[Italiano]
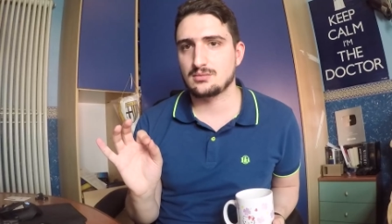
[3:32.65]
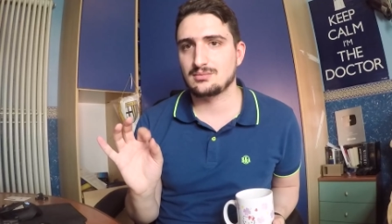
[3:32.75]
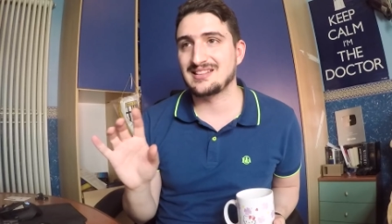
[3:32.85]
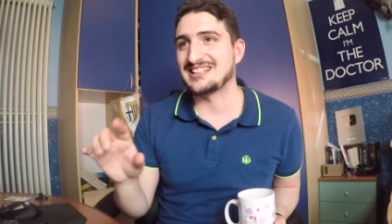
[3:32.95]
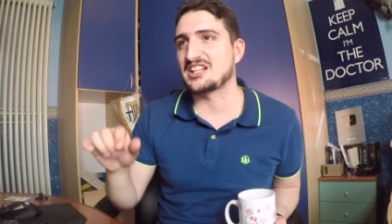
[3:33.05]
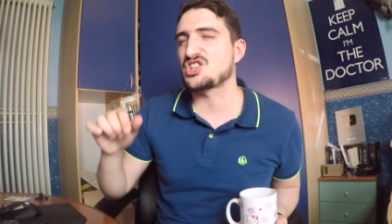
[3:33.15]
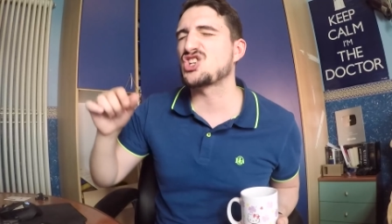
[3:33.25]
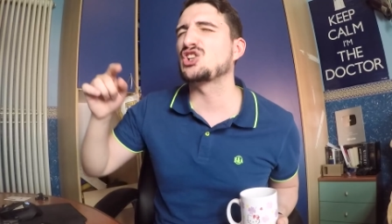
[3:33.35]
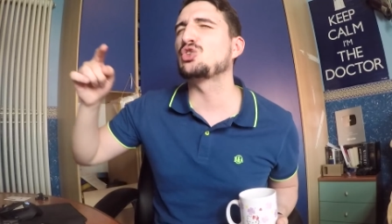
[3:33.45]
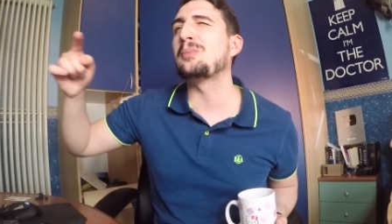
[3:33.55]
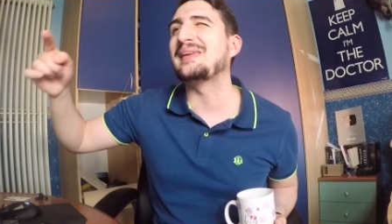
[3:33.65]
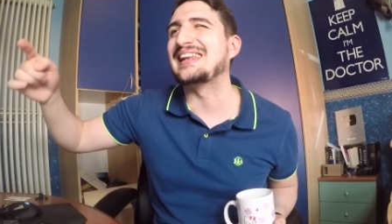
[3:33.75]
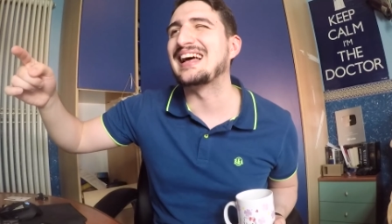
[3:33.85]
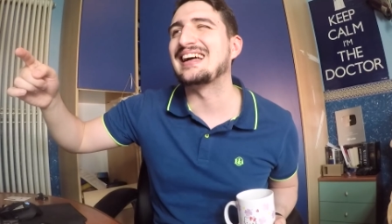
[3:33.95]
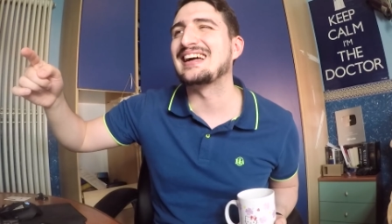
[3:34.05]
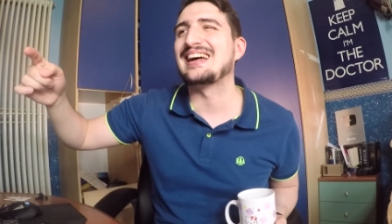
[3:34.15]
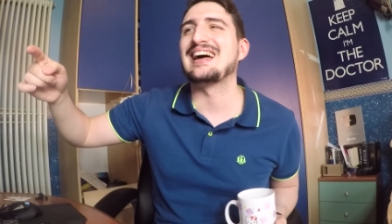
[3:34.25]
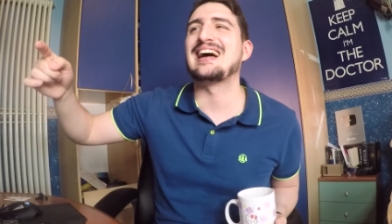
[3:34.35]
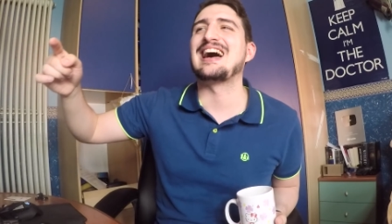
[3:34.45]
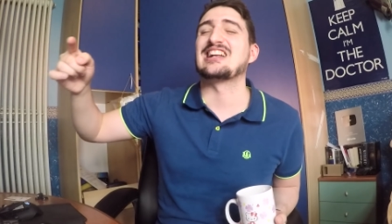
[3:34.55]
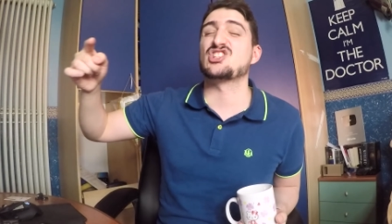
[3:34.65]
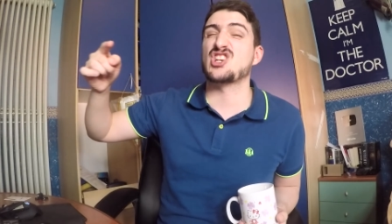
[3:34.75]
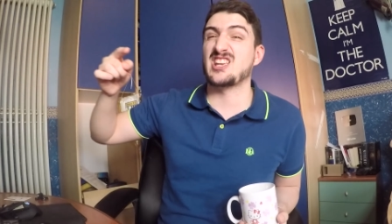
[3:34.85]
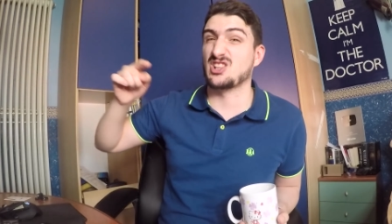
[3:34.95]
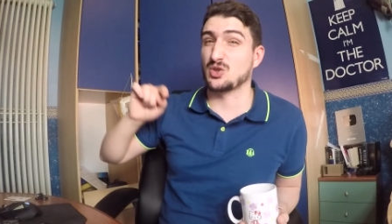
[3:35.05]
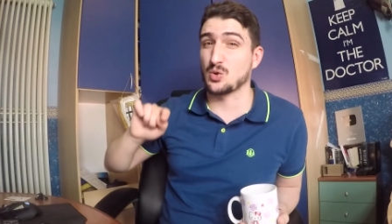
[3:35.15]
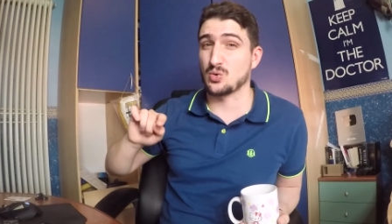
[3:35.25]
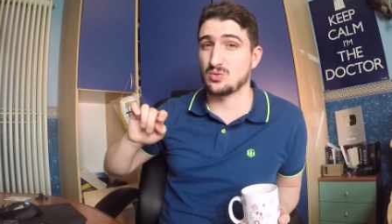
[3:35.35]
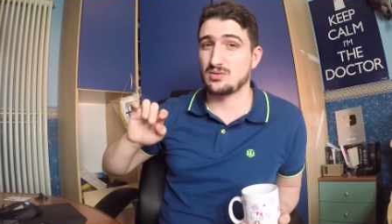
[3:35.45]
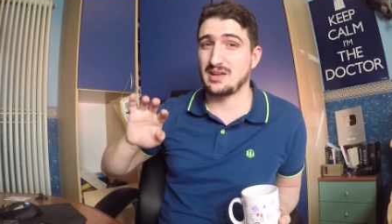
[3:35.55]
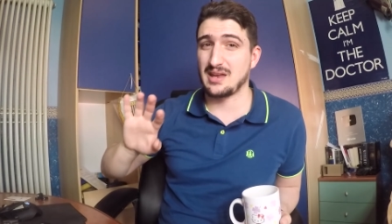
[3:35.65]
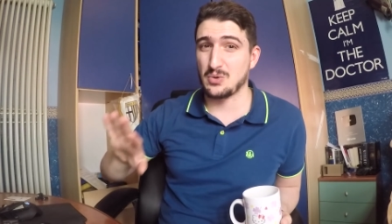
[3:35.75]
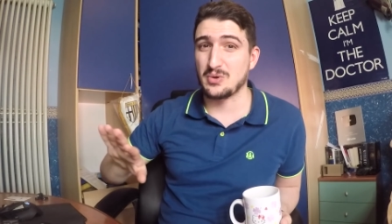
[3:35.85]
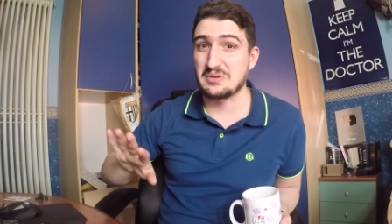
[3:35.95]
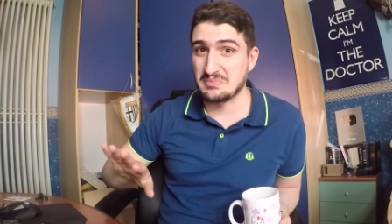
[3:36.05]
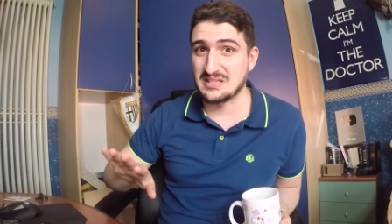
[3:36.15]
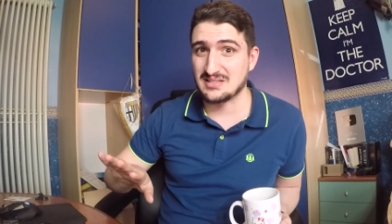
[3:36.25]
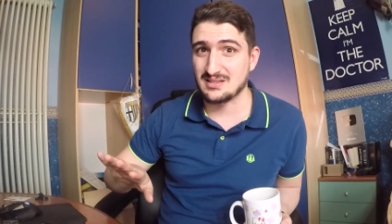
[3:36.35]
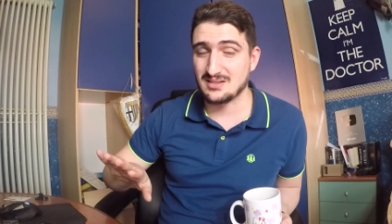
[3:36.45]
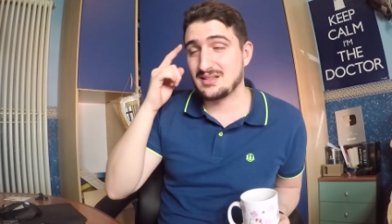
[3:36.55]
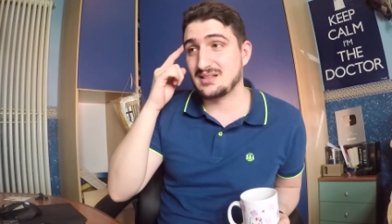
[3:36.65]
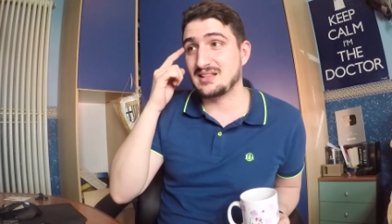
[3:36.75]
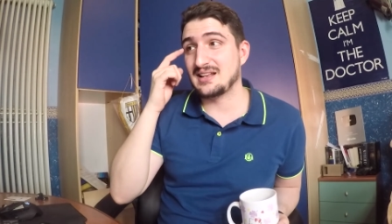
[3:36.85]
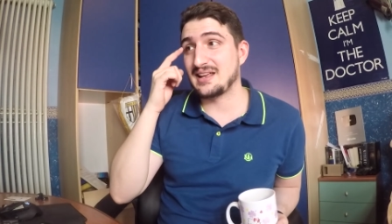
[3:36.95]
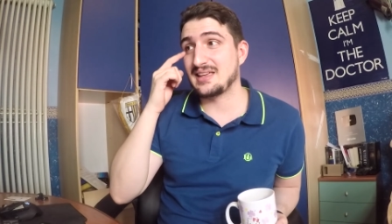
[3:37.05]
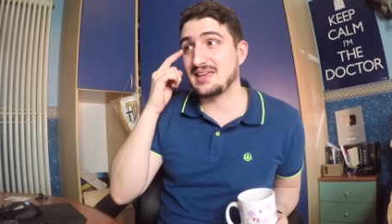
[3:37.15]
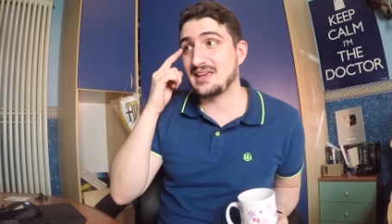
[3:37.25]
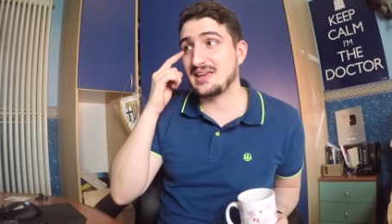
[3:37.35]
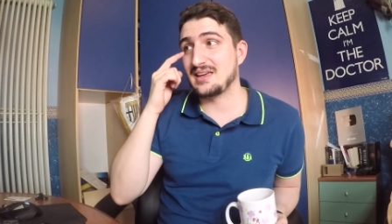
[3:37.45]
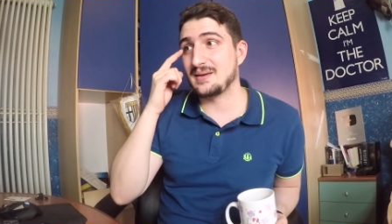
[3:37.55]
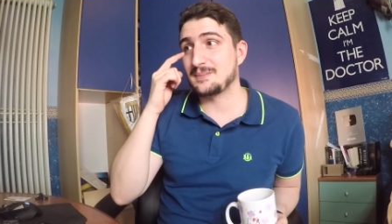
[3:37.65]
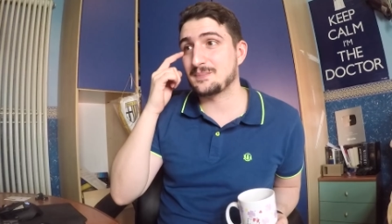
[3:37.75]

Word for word: da 300.000 a 100 euro al mese direi che